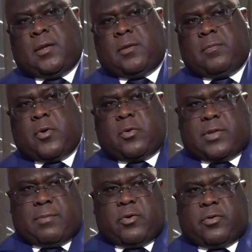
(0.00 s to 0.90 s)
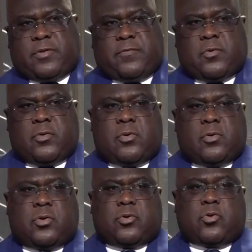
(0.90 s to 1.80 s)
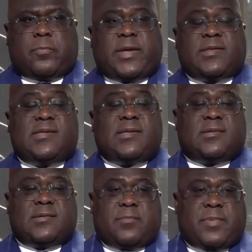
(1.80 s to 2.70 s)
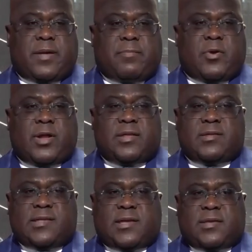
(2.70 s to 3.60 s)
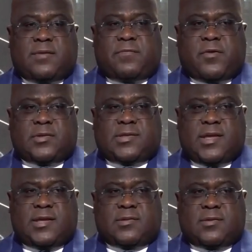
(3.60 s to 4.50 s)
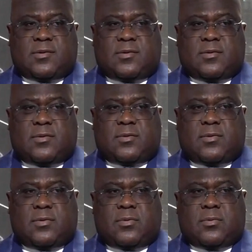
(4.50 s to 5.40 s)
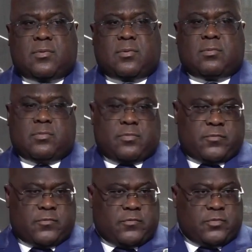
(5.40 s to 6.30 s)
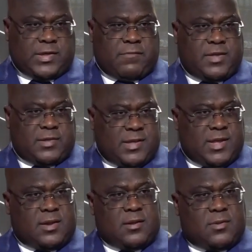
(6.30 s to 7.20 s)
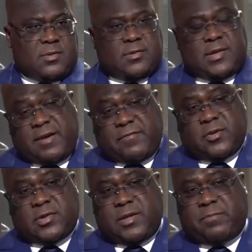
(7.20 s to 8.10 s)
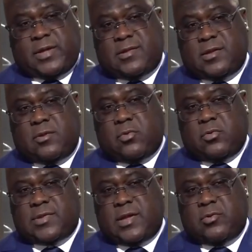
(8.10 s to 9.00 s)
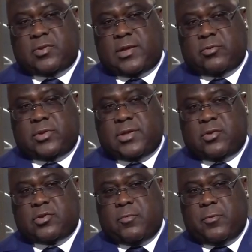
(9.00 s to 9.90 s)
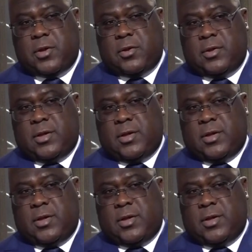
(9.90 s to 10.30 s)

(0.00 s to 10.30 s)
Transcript: Bon, d'abord, il faut que je précise par rapport à l'initiative française. Euh, vous savez, c'est elle, c'est la France qui préside le Conseil de sécurité en ce moment.